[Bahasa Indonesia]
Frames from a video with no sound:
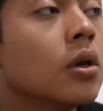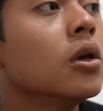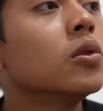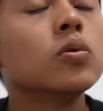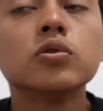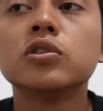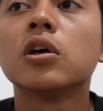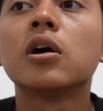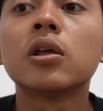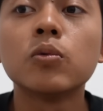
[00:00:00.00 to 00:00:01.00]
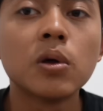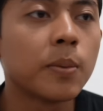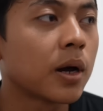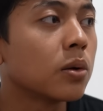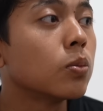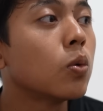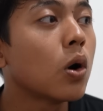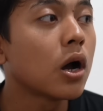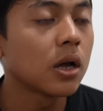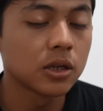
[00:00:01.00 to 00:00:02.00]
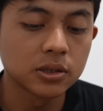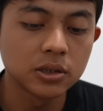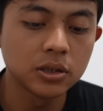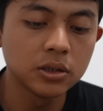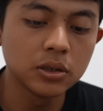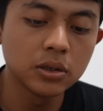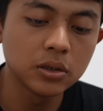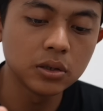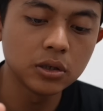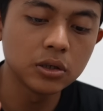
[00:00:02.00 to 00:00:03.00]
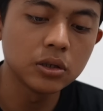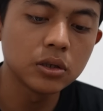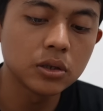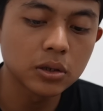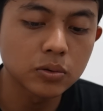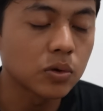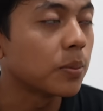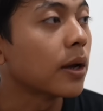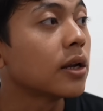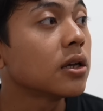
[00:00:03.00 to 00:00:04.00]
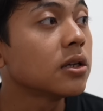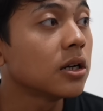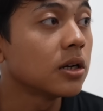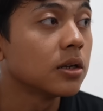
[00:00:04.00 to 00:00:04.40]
Itu si Ari udah makan buah, jadi ini aku cobain aja.